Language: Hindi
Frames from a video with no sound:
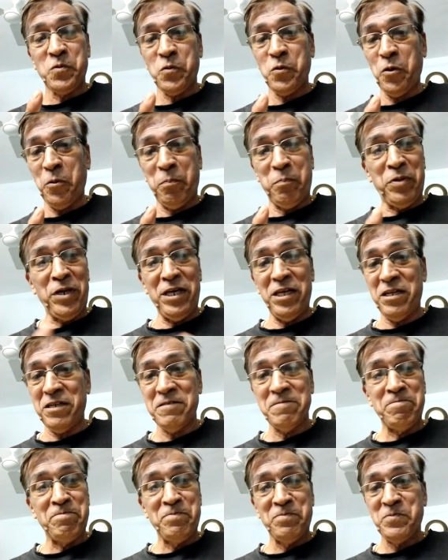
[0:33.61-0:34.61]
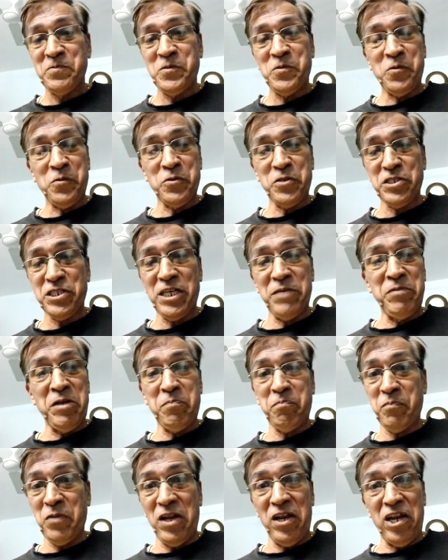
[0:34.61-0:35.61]
तो फिर उससे
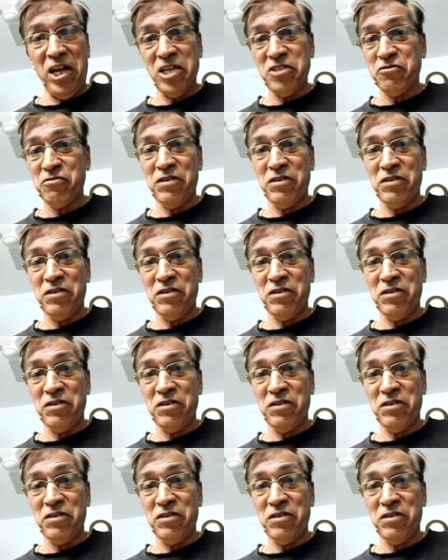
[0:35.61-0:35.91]
भी पल्ला